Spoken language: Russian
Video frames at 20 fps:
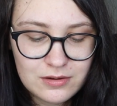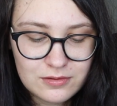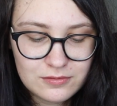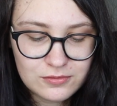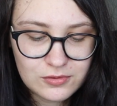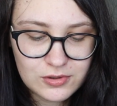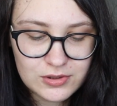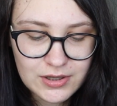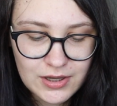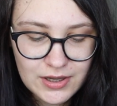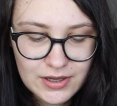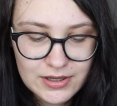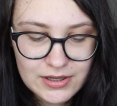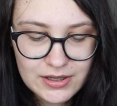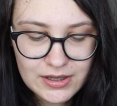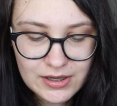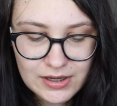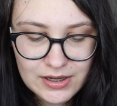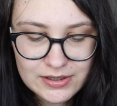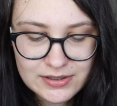вот,
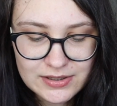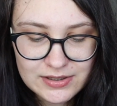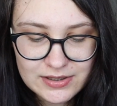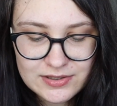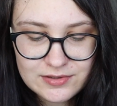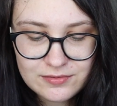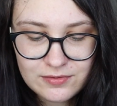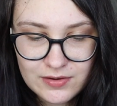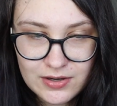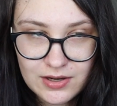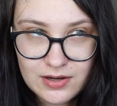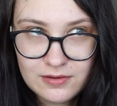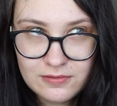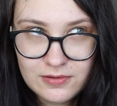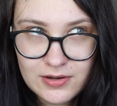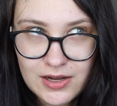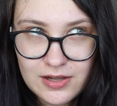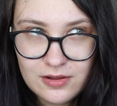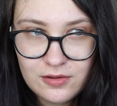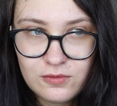и открыть
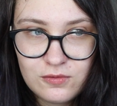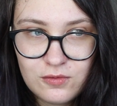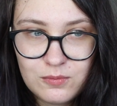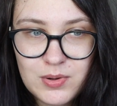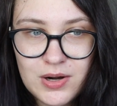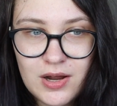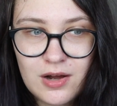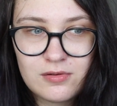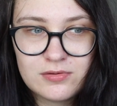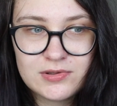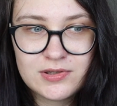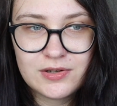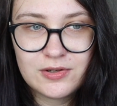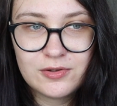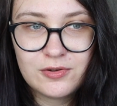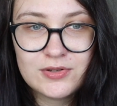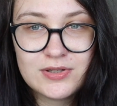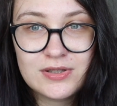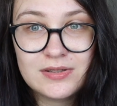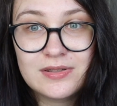файл в браузере,
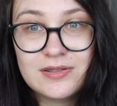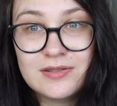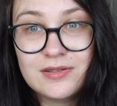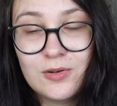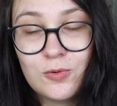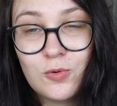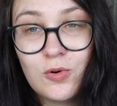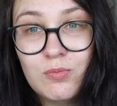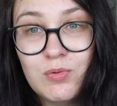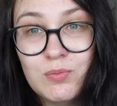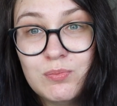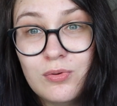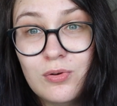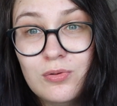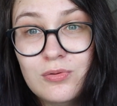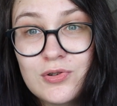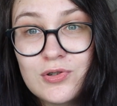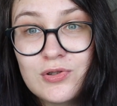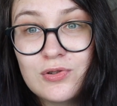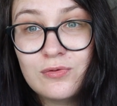то есть это целиком и
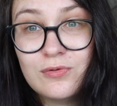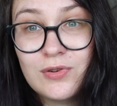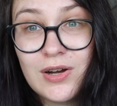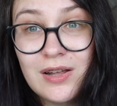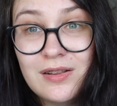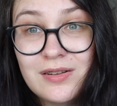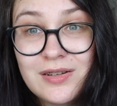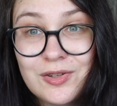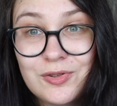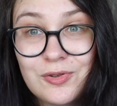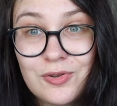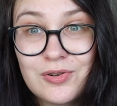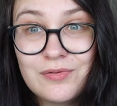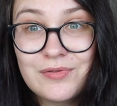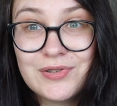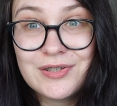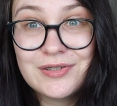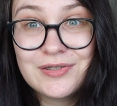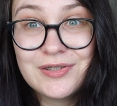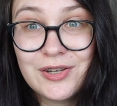полностью файл, который
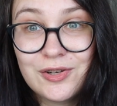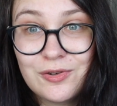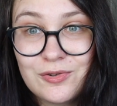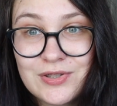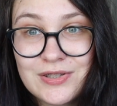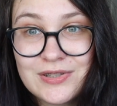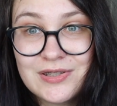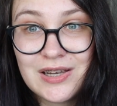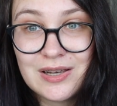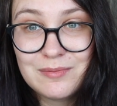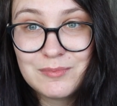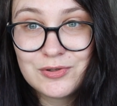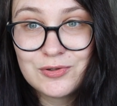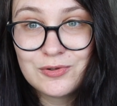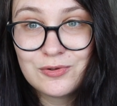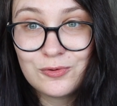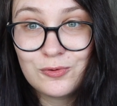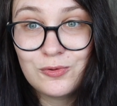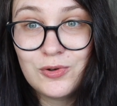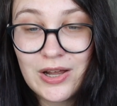вы создаете сами
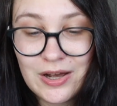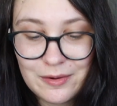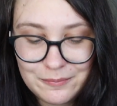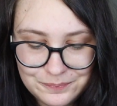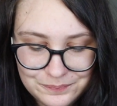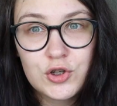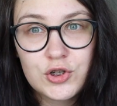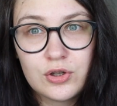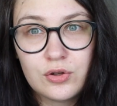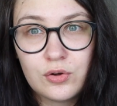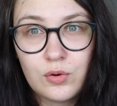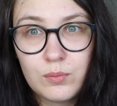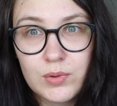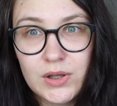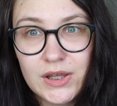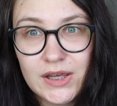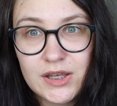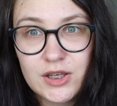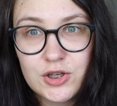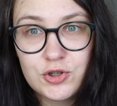с нуля. Что
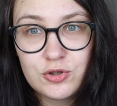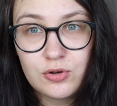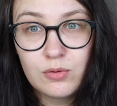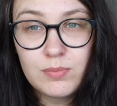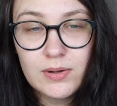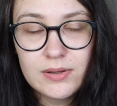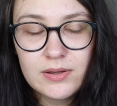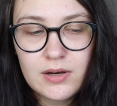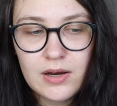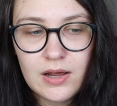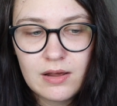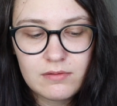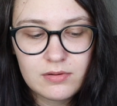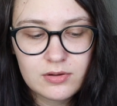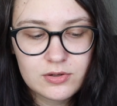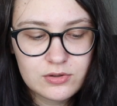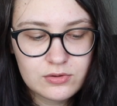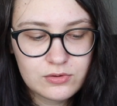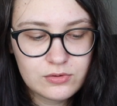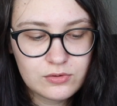мне еще
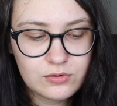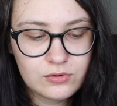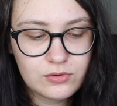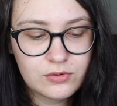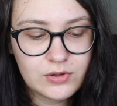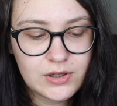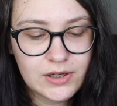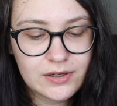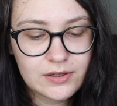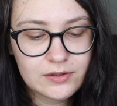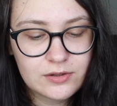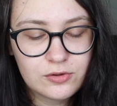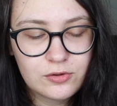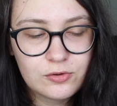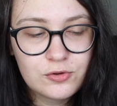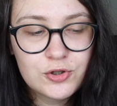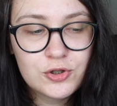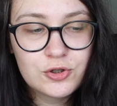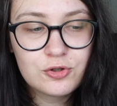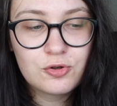понравилось, так это
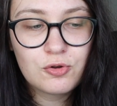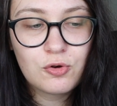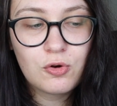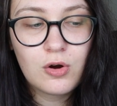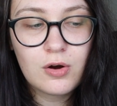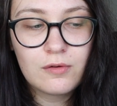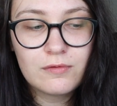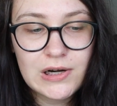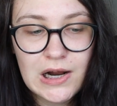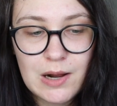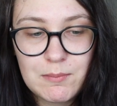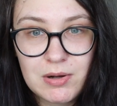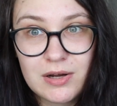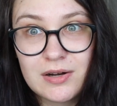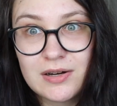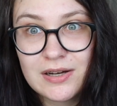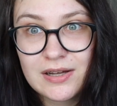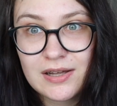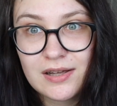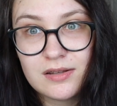то, что в
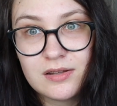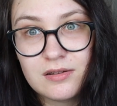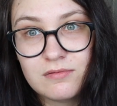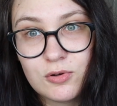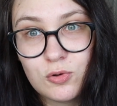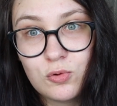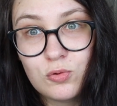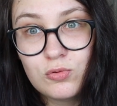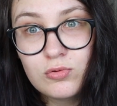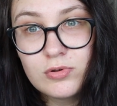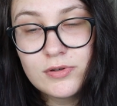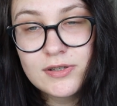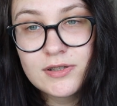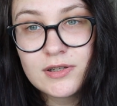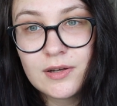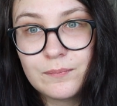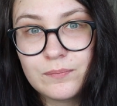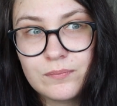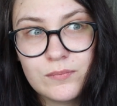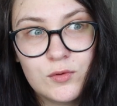рамках этого
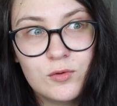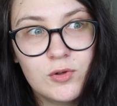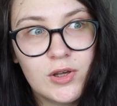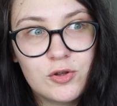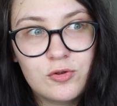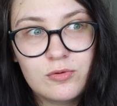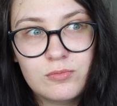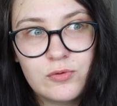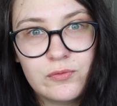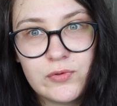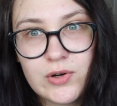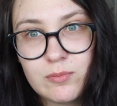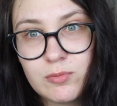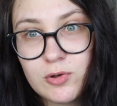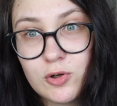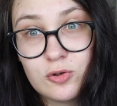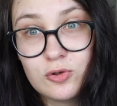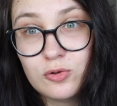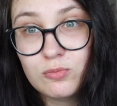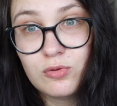курса, ну я думаю, в
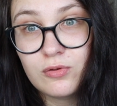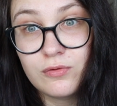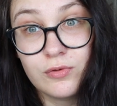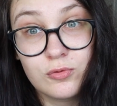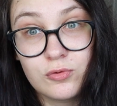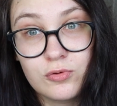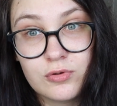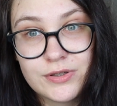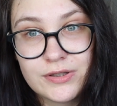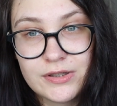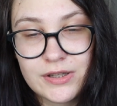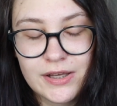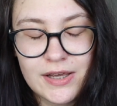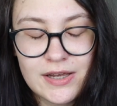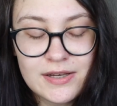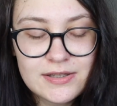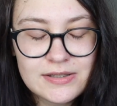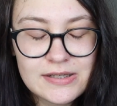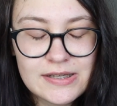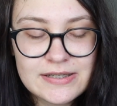рамках любого курса на
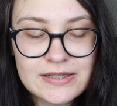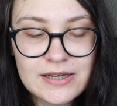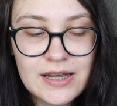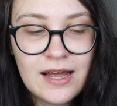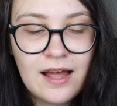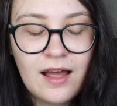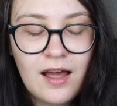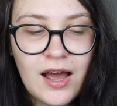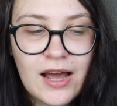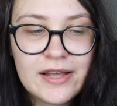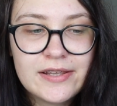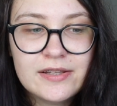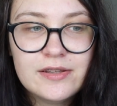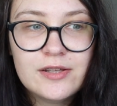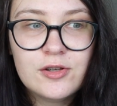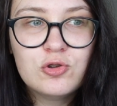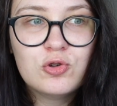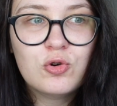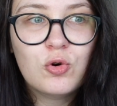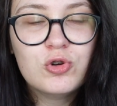Хекслите, они
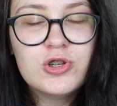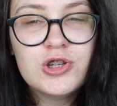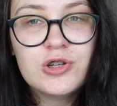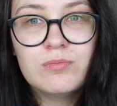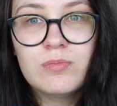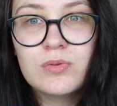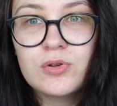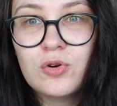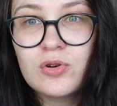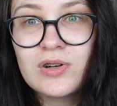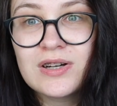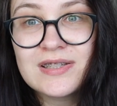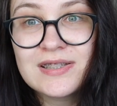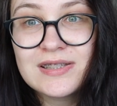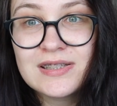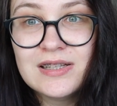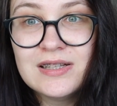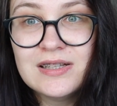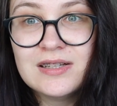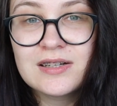дают очень много
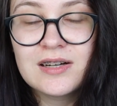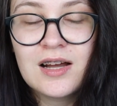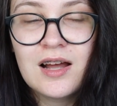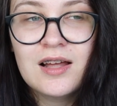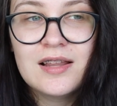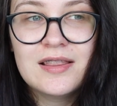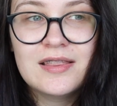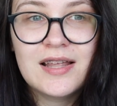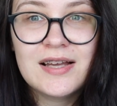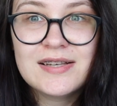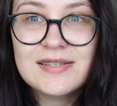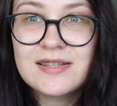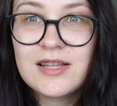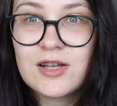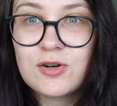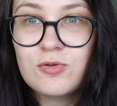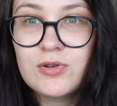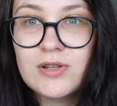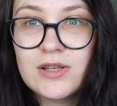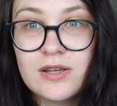ссылок на
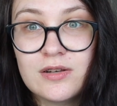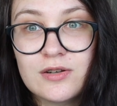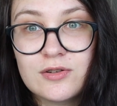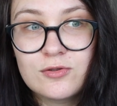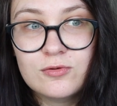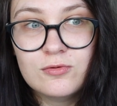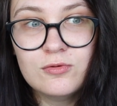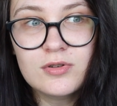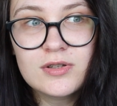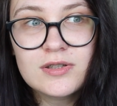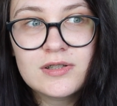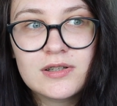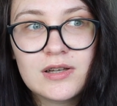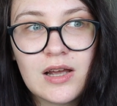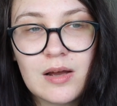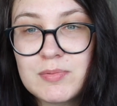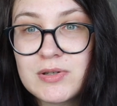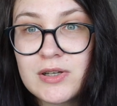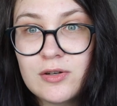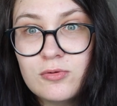сторонние ресурсы,
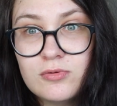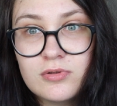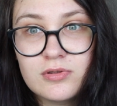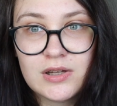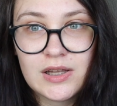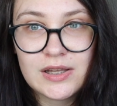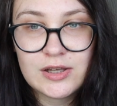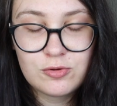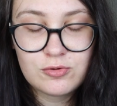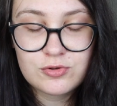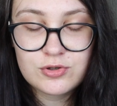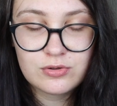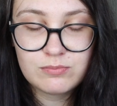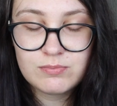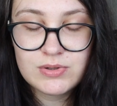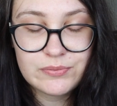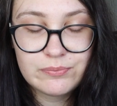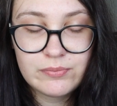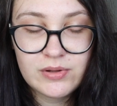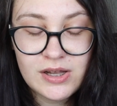абсолютно они тоже
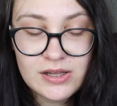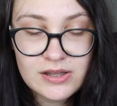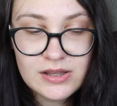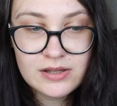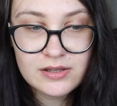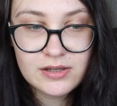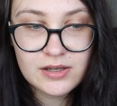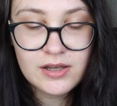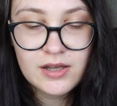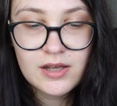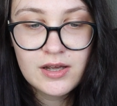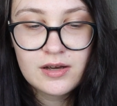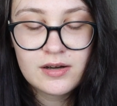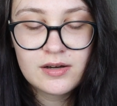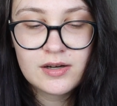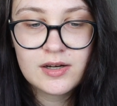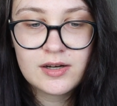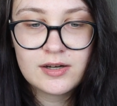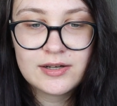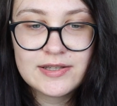бесплатные,
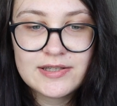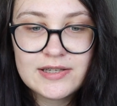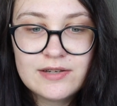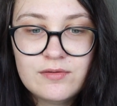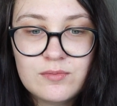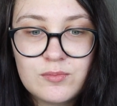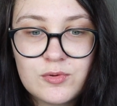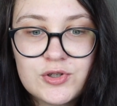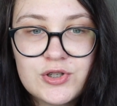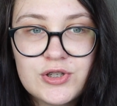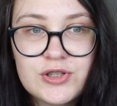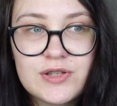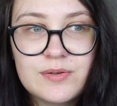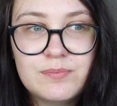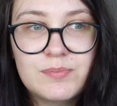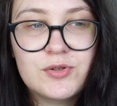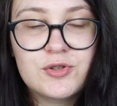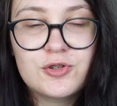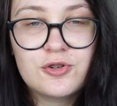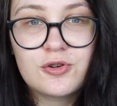а, где вы
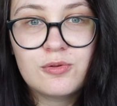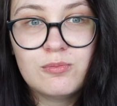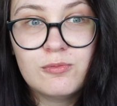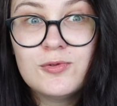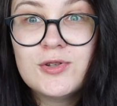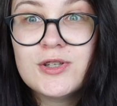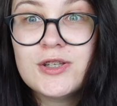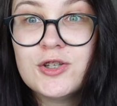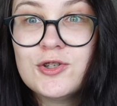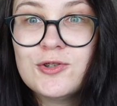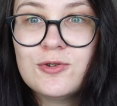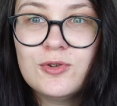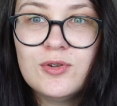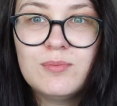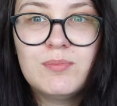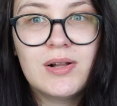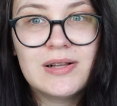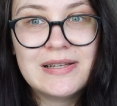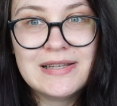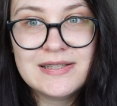можете подчеркнуть еще
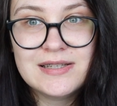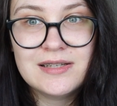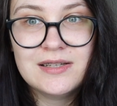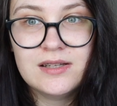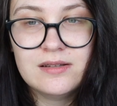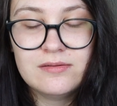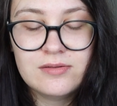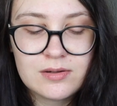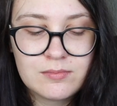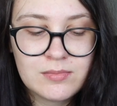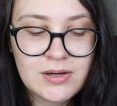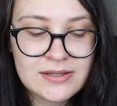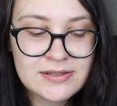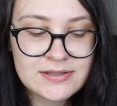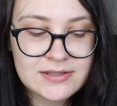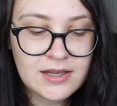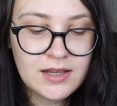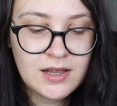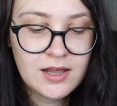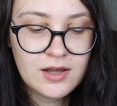дополнительной
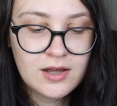информации.